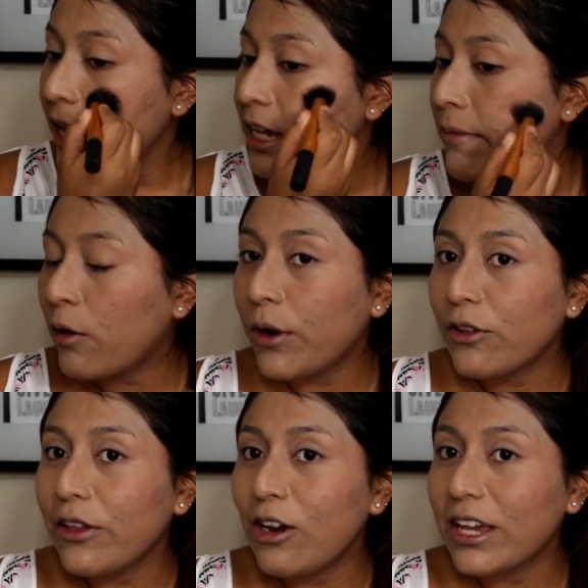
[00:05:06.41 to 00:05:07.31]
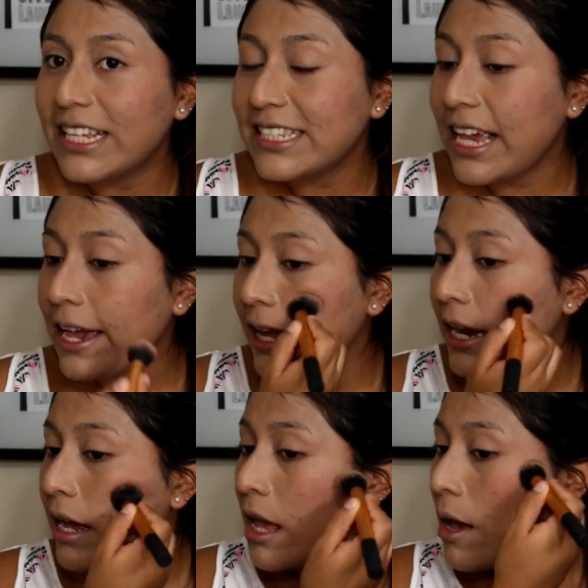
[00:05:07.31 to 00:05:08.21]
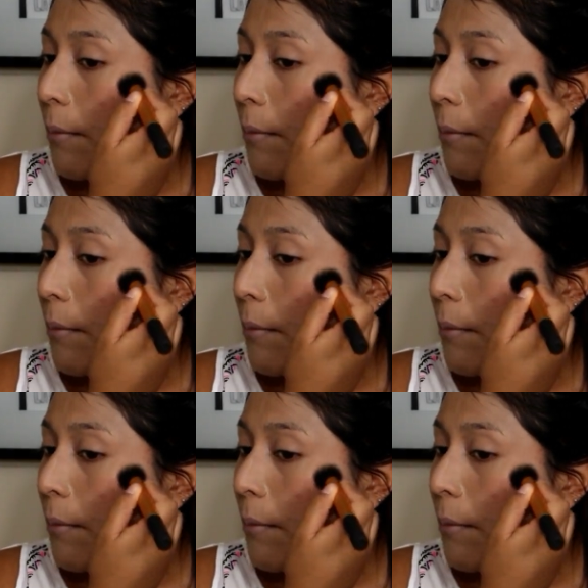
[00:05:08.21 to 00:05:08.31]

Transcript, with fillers: Y me acuerdo de lo que hacía era